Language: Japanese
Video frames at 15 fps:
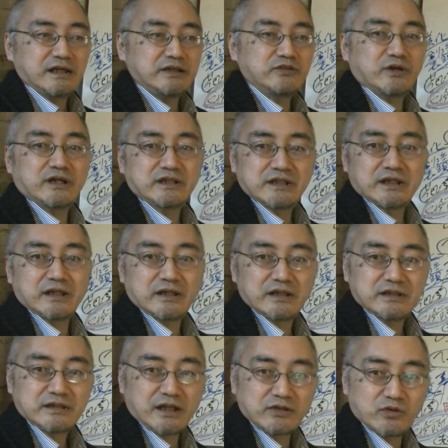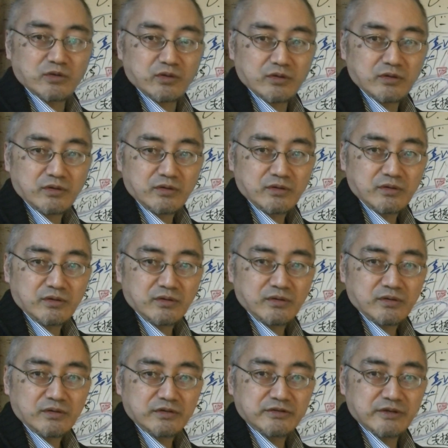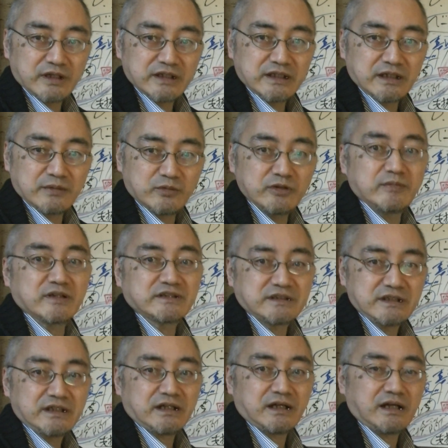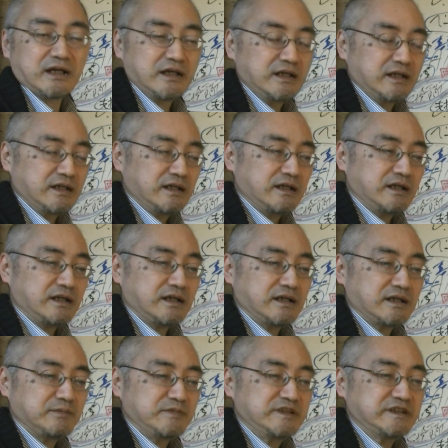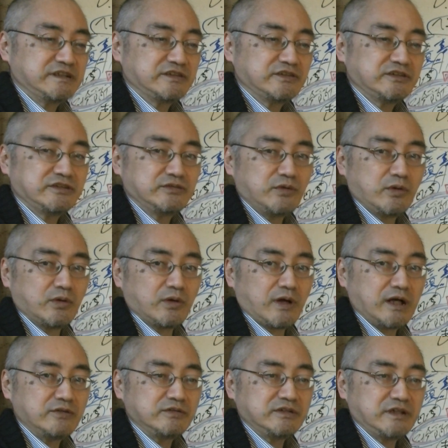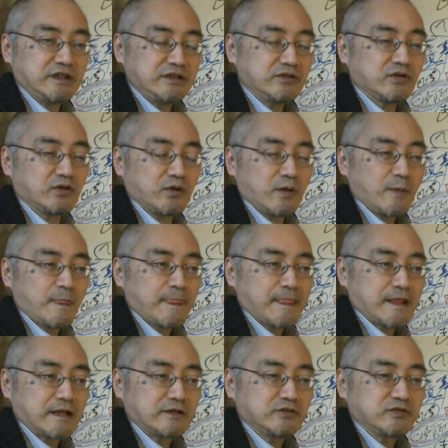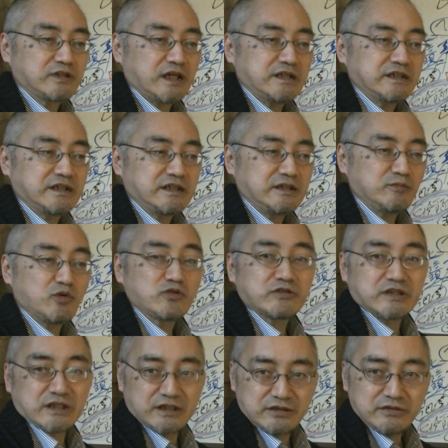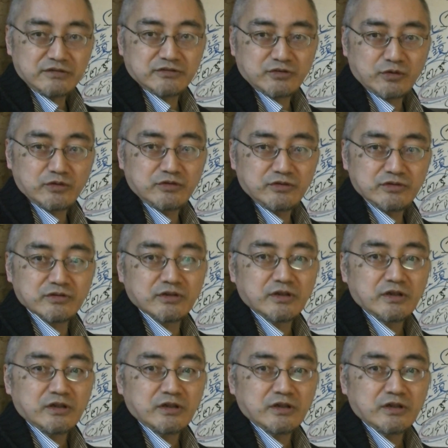言われてたのを言われておりますねだから、えー、道筋をある程度具体的に持っているそういう